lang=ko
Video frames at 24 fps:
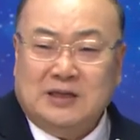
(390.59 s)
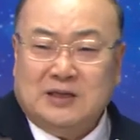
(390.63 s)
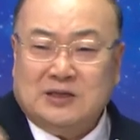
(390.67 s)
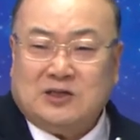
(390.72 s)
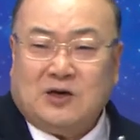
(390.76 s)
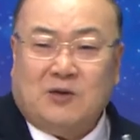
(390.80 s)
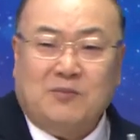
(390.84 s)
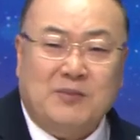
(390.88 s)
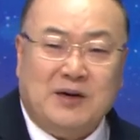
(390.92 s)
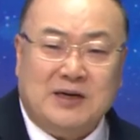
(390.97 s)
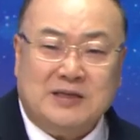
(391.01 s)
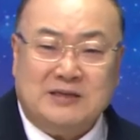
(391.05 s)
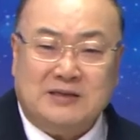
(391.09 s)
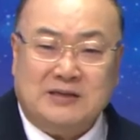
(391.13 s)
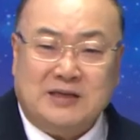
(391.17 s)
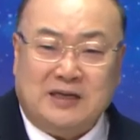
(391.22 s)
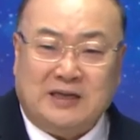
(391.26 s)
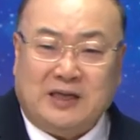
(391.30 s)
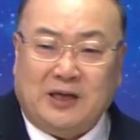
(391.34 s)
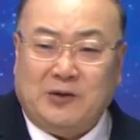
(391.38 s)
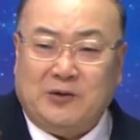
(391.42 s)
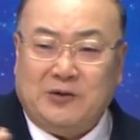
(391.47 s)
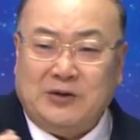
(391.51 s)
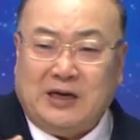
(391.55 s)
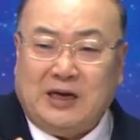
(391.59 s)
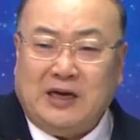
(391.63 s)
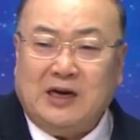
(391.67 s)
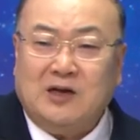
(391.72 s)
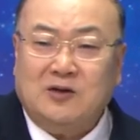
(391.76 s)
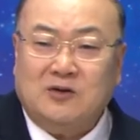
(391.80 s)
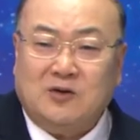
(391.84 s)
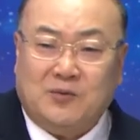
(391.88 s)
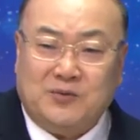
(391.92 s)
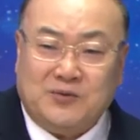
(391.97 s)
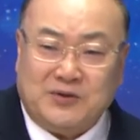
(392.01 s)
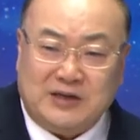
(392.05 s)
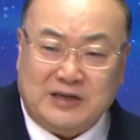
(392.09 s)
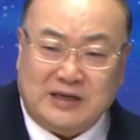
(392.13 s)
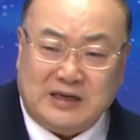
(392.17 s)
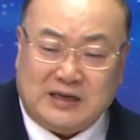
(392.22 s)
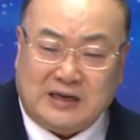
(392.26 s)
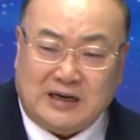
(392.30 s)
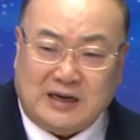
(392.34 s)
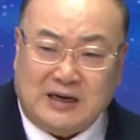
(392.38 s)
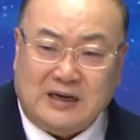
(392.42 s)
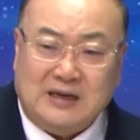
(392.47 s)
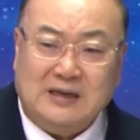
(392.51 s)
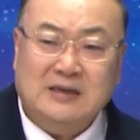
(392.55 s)
전반전에 내용이 하나도
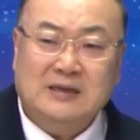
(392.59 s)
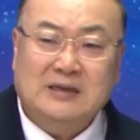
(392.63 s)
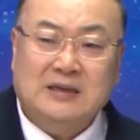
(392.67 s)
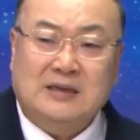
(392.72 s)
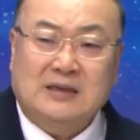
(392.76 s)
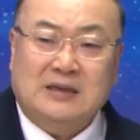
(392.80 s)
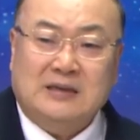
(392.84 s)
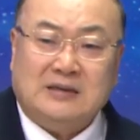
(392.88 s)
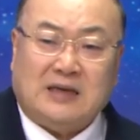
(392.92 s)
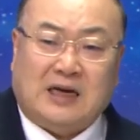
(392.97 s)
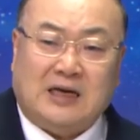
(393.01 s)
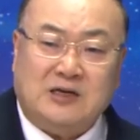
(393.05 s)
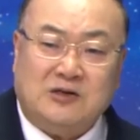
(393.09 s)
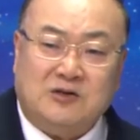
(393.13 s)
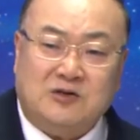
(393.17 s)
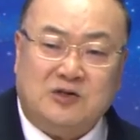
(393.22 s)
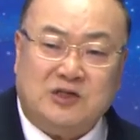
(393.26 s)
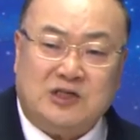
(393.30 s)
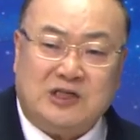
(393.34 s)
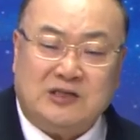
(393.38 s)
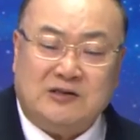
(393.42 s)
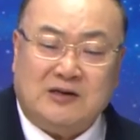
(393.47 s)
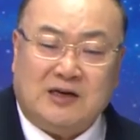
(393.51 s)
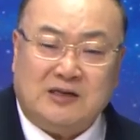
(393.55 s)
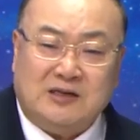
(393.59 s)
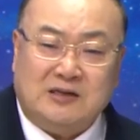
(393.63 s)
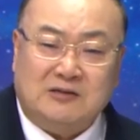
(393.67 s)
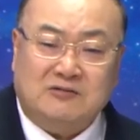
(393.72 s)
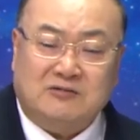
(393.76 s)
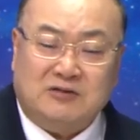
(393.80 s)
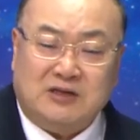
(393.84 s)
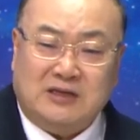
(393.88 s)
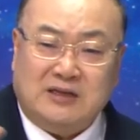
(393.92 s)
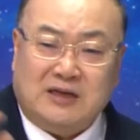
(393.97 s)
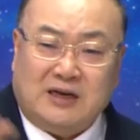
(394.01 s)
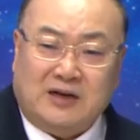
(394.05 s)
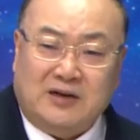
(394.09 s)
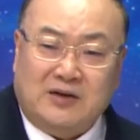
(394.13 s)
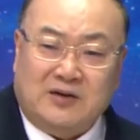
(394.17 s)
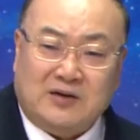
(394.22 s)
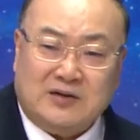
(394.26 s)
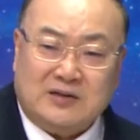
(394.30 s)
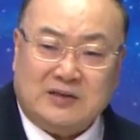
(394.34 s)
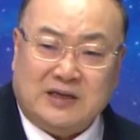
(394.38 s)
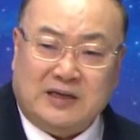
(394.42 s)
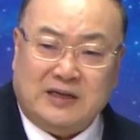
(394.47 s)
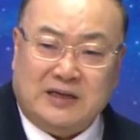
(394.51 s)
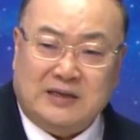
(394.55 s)
없으니까 단군 신화는 우리나라
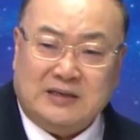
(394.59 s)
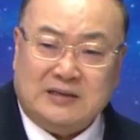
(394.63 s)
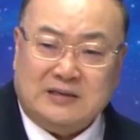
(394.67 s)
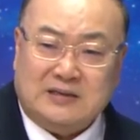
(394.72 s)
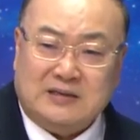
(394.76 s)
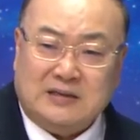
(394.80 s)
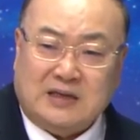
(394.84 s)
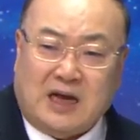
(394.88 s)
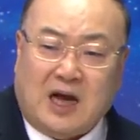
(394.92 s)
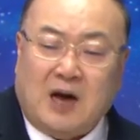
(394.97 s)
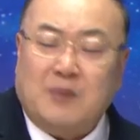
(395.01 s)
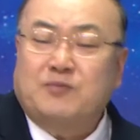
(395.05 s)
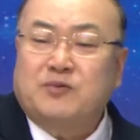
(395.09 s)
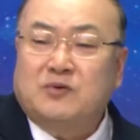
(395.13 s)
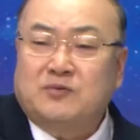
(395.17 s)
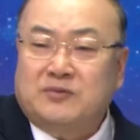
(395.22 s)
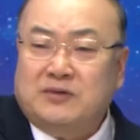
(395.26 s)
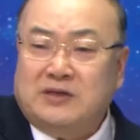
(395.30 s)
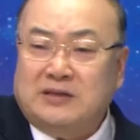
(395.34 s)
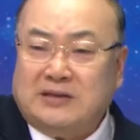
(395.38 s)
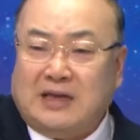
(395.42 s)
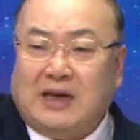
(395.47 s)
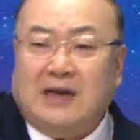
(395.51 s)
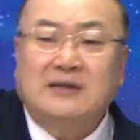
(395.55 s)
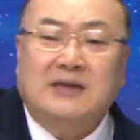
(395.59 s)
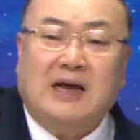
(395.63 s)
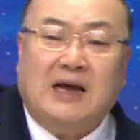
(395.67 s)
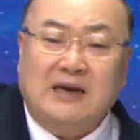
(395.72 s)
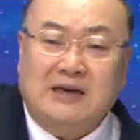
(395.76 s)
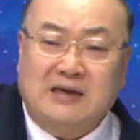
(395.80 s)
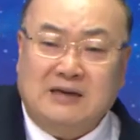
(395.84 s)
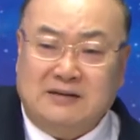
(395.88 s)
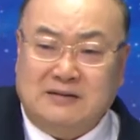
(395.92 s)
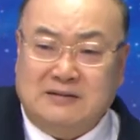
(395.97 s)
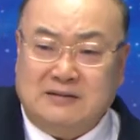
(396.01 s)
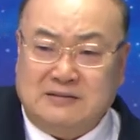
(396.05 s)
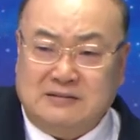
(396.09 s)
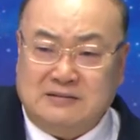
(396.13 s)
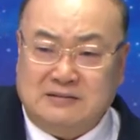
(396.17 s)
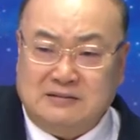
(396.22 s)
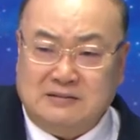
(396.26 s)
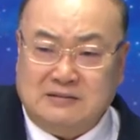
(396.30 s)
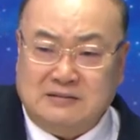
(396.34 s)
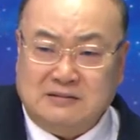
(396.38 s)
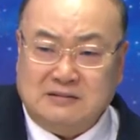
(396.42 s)
역사의 앞부분을 다 날리는